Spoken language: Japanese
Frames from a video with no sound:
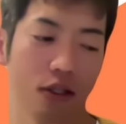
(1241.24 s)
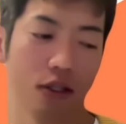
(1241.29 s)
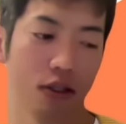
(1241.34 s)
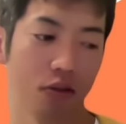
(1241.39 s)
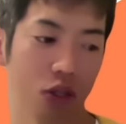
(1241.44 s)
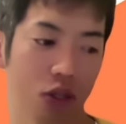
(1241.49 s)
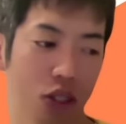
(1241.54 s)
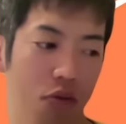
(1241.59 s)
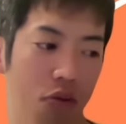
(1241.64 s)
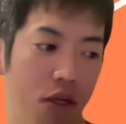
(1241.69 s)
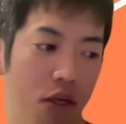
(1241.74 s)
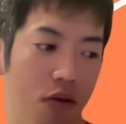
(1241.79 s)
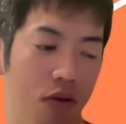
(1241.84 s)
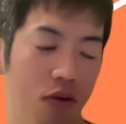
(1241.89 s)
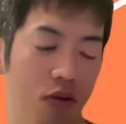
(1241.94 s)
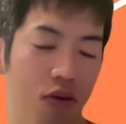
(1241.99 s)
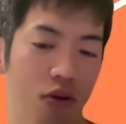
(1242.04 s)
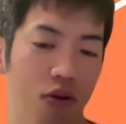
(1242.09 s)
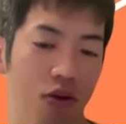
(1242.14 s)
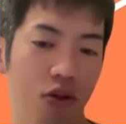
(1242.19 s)
まあ、自民
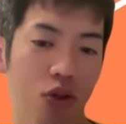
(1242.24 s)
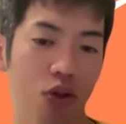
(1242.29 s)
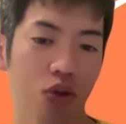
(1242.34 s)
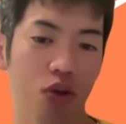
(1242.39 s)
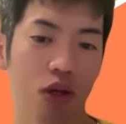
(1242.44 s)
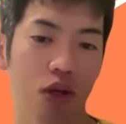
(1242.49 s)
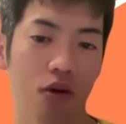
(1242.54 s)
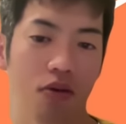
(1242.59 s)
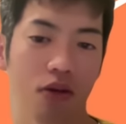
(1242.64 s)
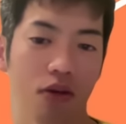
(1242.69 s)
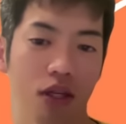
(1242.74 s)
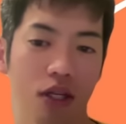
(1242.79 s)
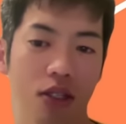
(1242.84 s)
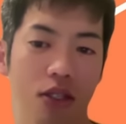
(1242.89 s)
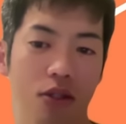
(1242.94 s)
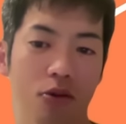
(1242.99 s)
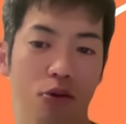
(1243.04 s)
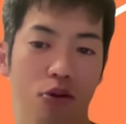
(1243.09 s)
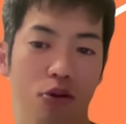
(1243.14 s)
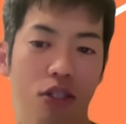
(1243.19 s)
党という集団を
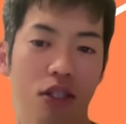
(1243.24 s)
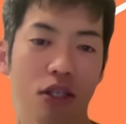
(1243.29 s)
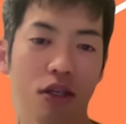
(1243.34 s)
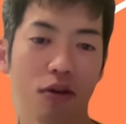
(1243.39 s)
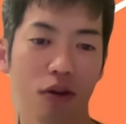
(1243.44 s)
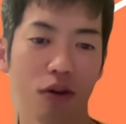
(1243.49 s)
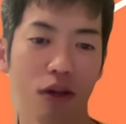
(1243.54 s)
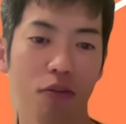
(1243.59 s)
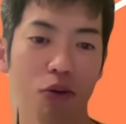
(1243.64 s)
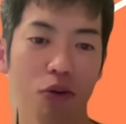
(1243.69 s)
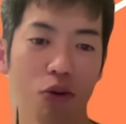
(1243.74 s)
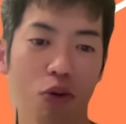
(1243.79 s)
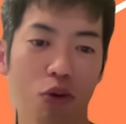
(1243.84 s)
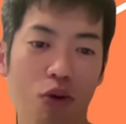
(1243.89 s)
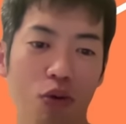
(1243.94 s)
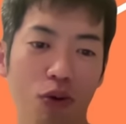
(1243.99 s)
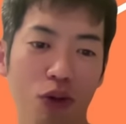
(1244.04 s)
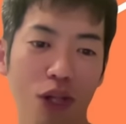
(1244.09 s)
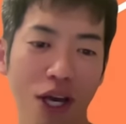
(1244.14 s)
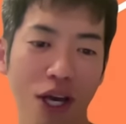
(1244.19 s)
一掃しないとね、もうこ
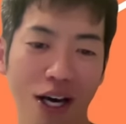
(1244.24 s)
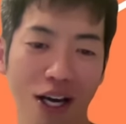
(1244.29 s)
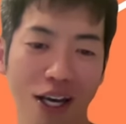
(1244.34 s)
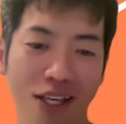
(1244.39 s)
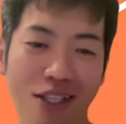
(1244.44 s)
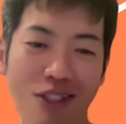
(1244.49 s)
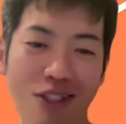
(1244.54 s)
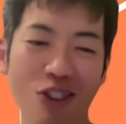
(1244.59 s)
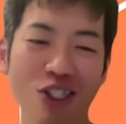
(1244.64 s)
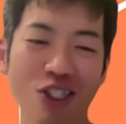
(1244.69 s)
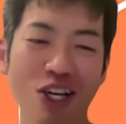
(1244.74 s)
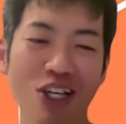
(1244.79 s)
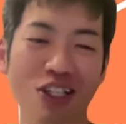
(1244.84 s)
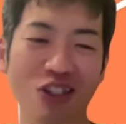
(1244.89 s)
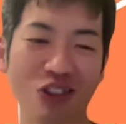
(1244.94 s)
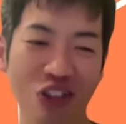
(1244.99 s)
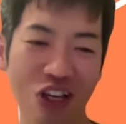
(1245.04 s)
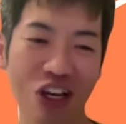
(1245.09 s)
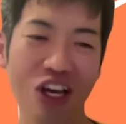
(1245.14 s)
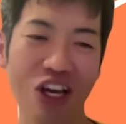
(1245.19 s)
の問題解決しないで
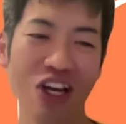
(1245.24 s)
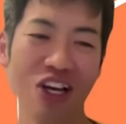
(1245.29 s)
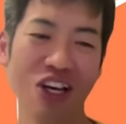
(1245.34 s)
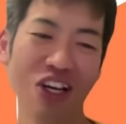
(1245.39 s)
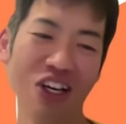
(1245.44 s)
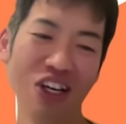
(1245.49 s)
すね。